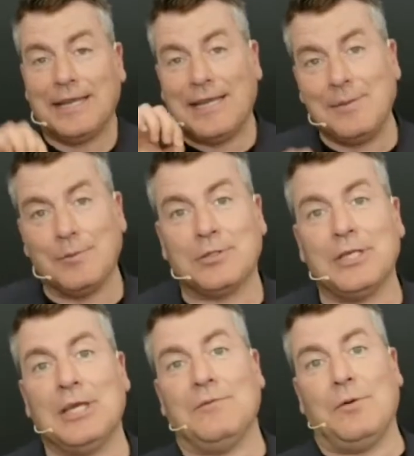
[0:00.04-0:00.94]
Il
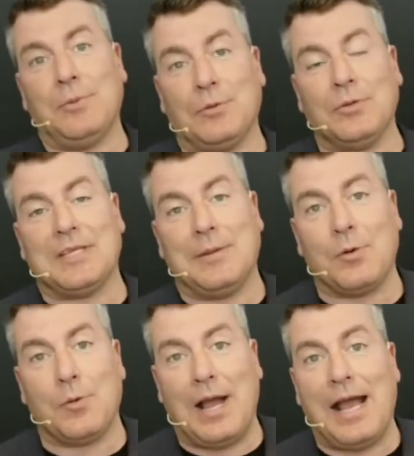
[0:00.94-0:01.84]
motivo per cui
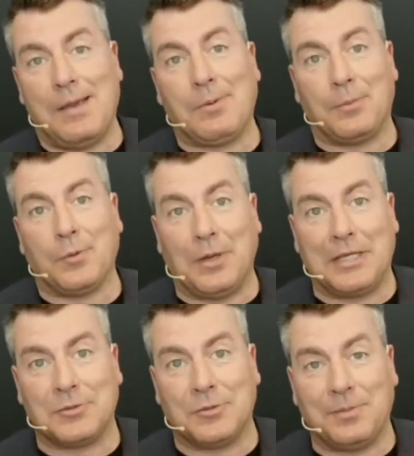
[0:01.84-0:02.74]
siamo qua è proprio
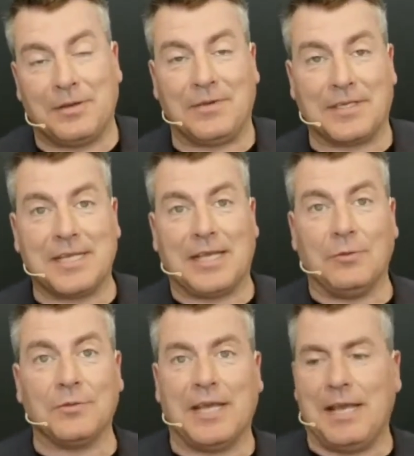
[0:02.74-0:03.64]
questo, per far sì che
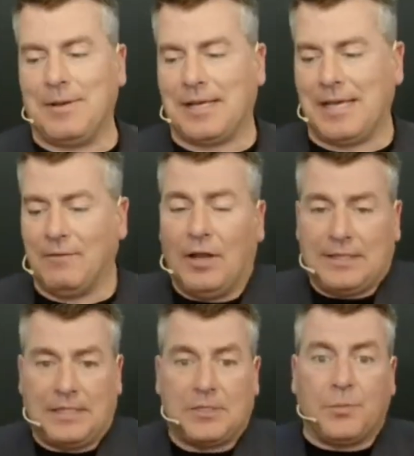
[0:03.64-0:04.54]
un tema che a
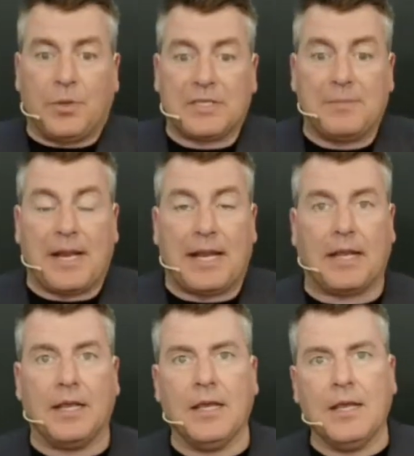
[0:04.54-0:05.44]
volte ci può
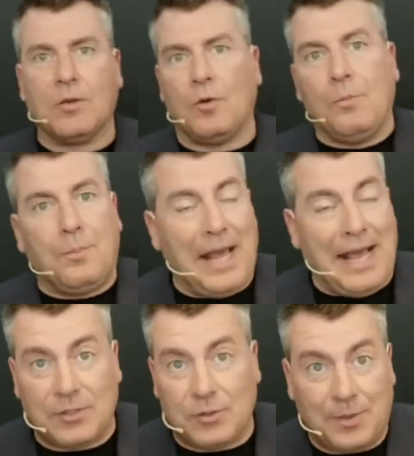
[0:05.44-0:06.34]
sembrare
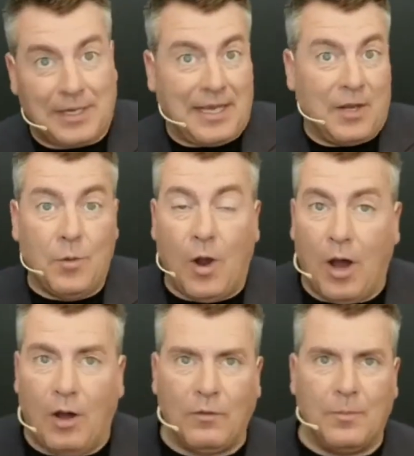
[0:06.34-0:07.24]
complesso perché è
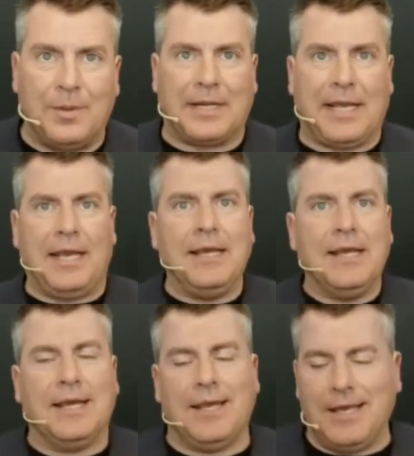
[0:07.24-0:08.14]
nuovo, perché
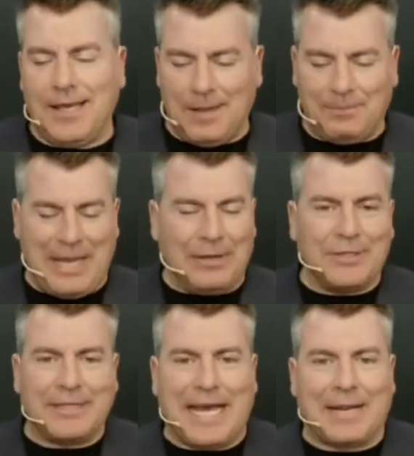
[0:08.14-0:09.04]
eh, è pieno
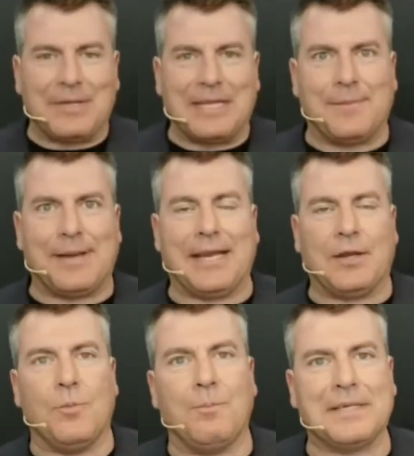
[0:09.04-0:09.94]
di termini che magari
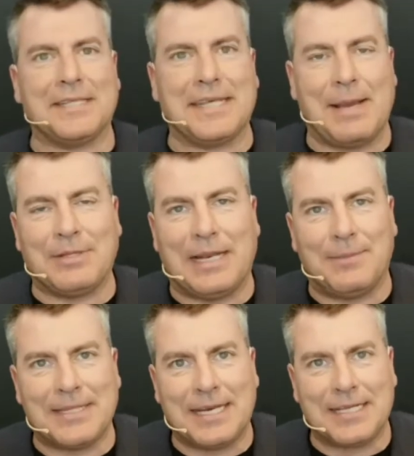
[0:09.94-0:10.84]
non mastichiamo dalla
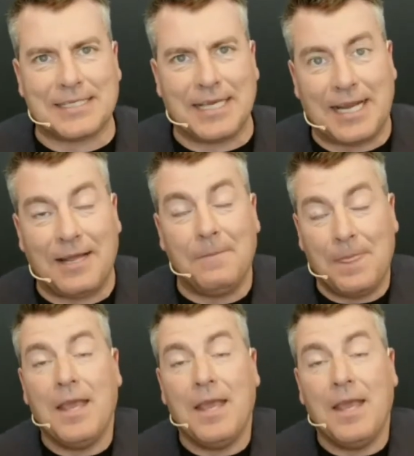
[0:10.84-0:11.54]
mattina alla sera,